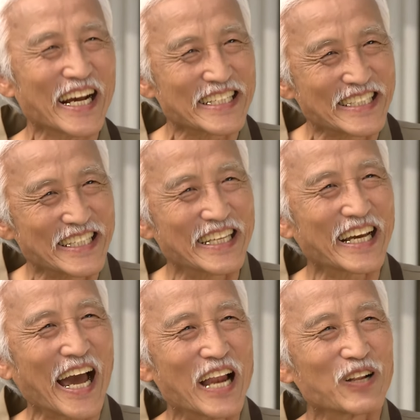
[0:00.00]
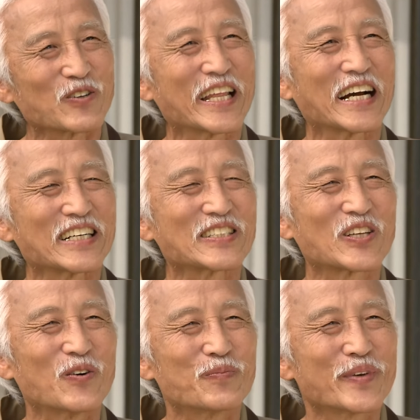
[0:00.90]
착실히 갈고 닦은
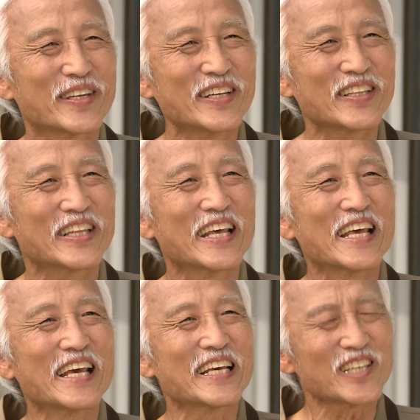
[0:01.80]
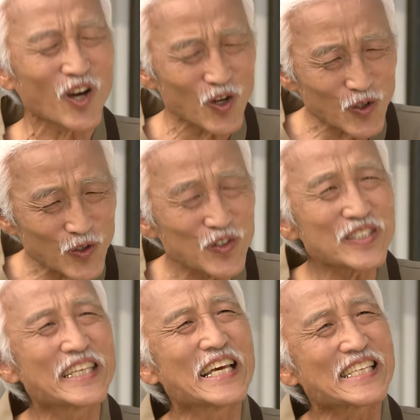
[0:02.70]
선비는 결국은
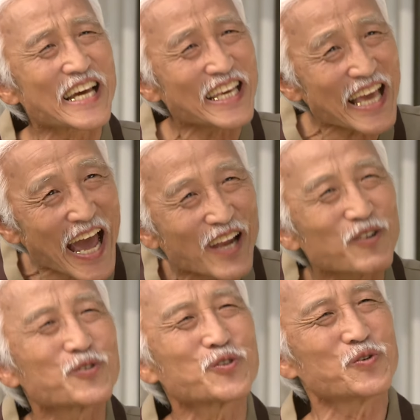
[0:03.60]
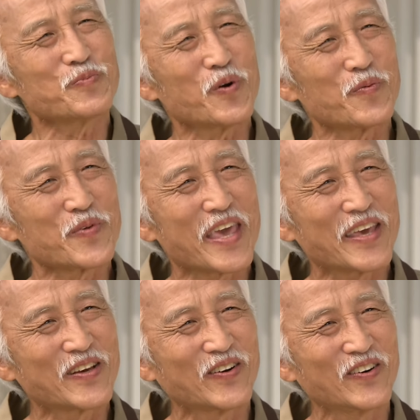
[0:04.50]
세상이 알아주는
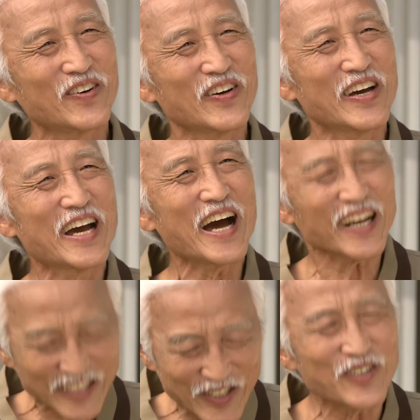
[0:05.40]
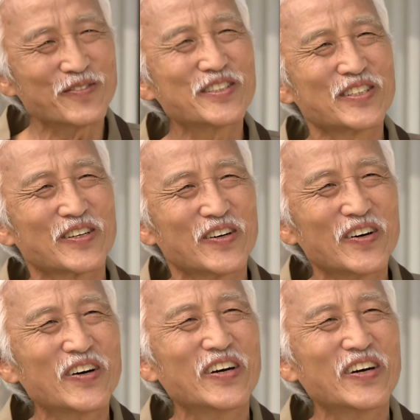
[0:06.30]
법이에요. 아, 그러면요.